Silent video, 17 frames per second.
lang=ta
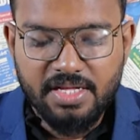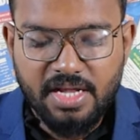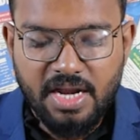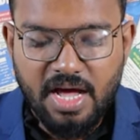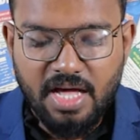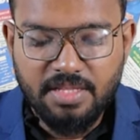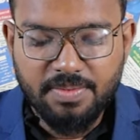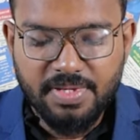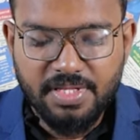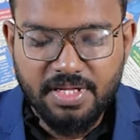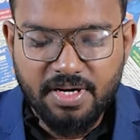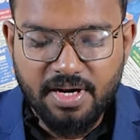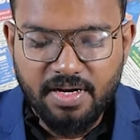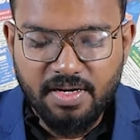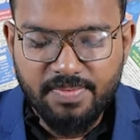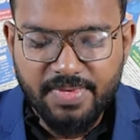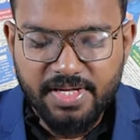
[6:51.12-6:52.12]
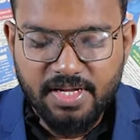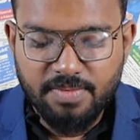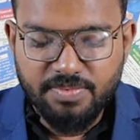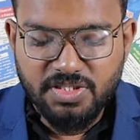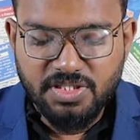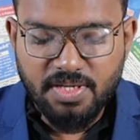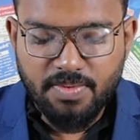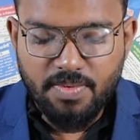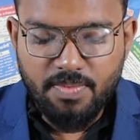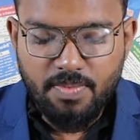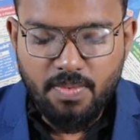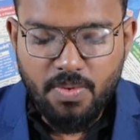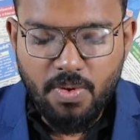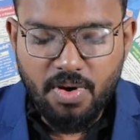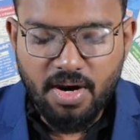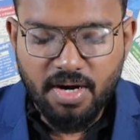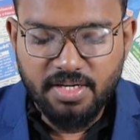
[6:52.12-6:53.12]
ஜனாதிபதி ரணில் விக்ரம்சிங்கவும்
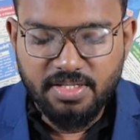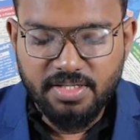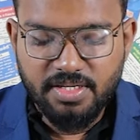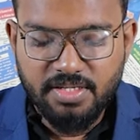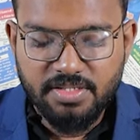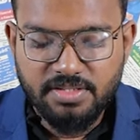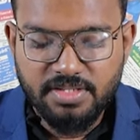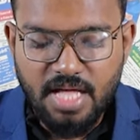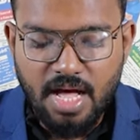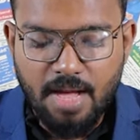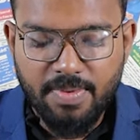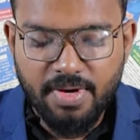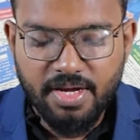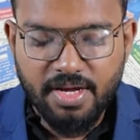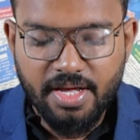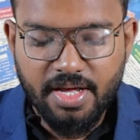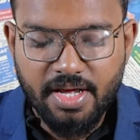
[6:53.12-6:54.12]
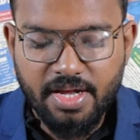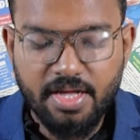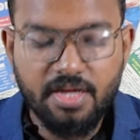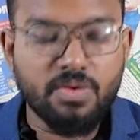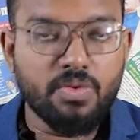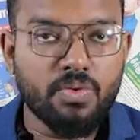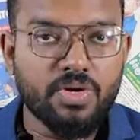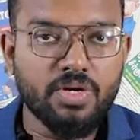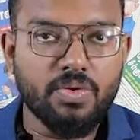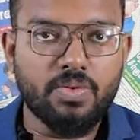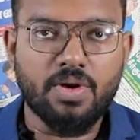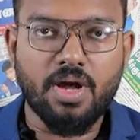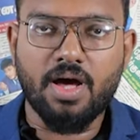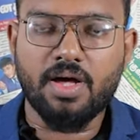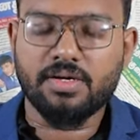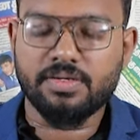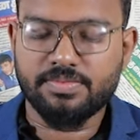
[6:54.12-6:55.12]
போராட்டத்தின் ஸ்தாபகரே என
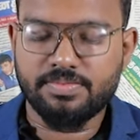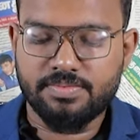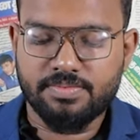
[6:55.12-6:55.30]
கூறியுள்ளார்